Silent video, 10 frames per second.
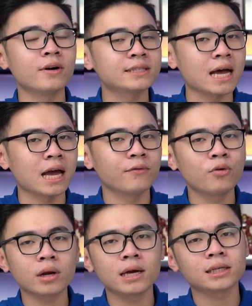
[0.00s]
phân giải
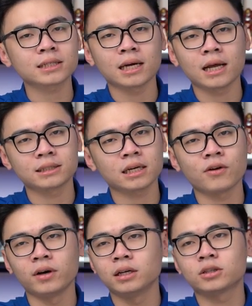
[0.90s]
Full hát đê chắc chắn là sẽ
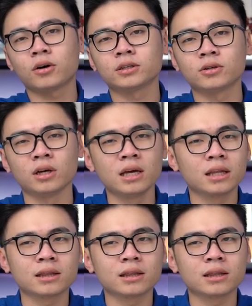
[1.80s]
không phải lựa chọn rồi.